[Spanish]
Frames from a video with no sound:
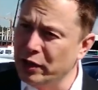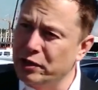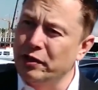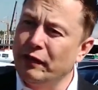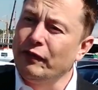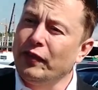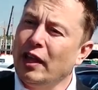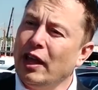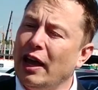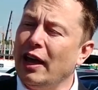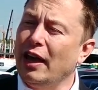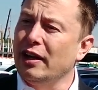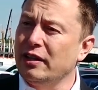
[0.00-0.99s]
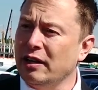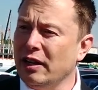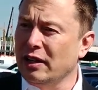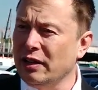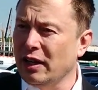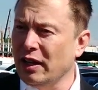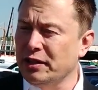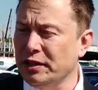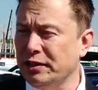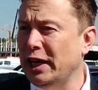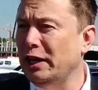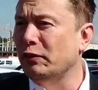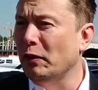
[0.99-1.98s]
acceso a Internet a los países
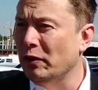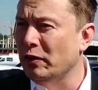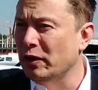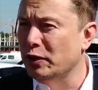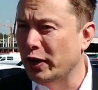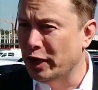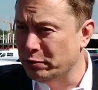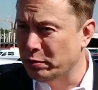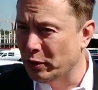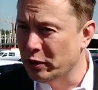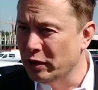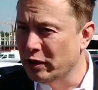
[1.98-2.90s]
en desarrollo y sería el